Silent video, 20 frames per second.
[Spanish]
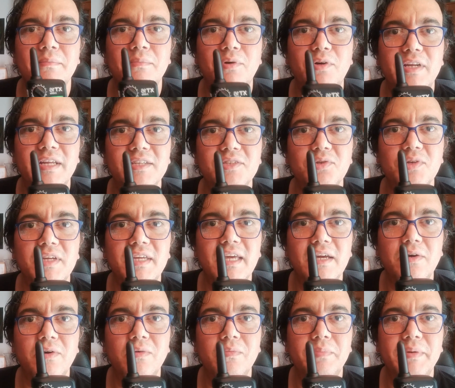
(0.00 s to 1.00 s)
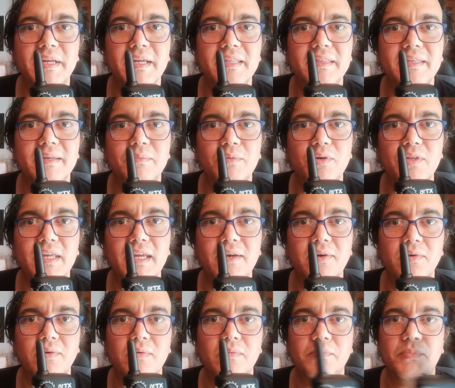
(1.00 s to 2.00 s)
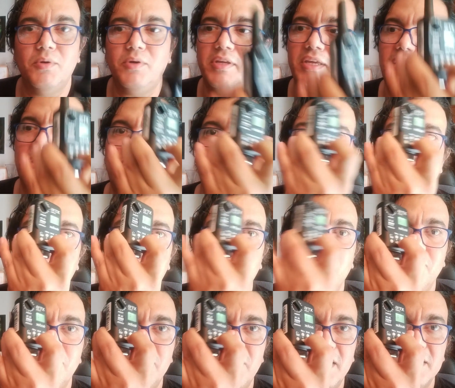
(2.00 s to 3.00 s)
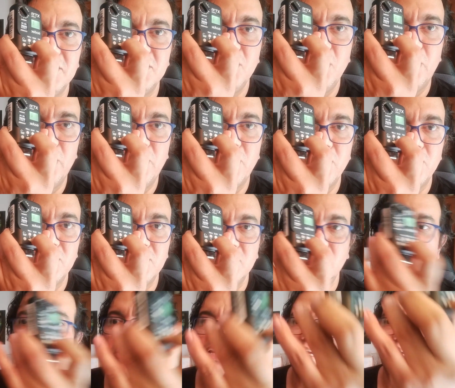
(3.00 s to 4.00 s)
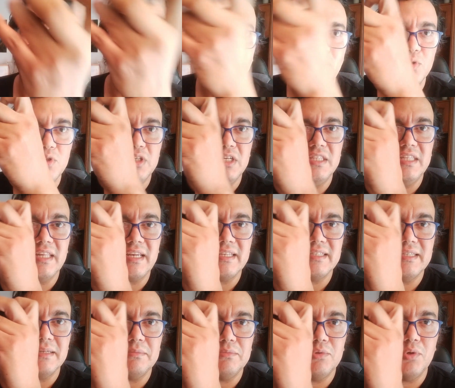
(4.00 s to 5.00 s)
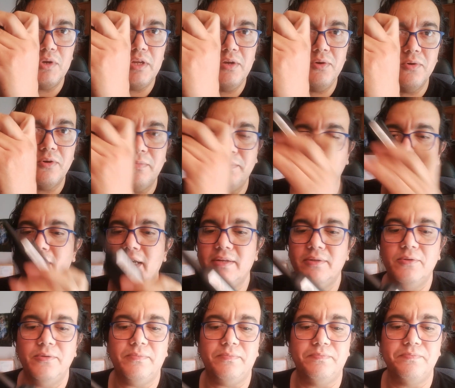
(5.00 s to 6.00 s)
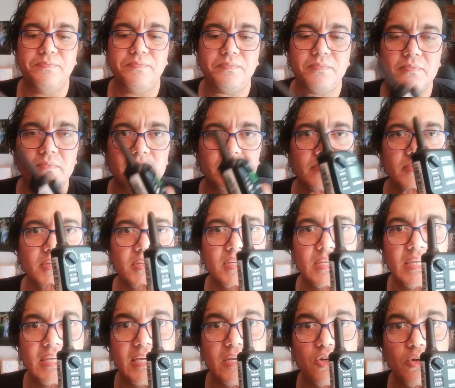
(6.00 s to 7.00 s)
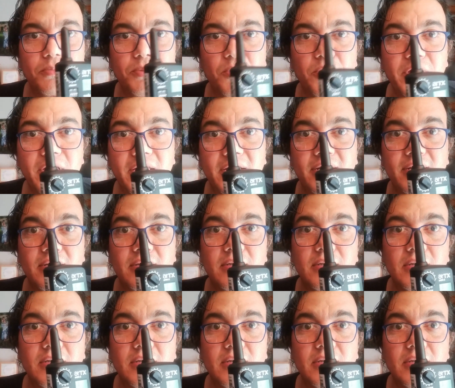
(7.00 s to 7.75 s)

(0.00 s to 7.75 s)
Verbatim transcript: por eso es que compré este modelo porque yo tengo un flash godox que no tiene receptor incorporado y quiero poder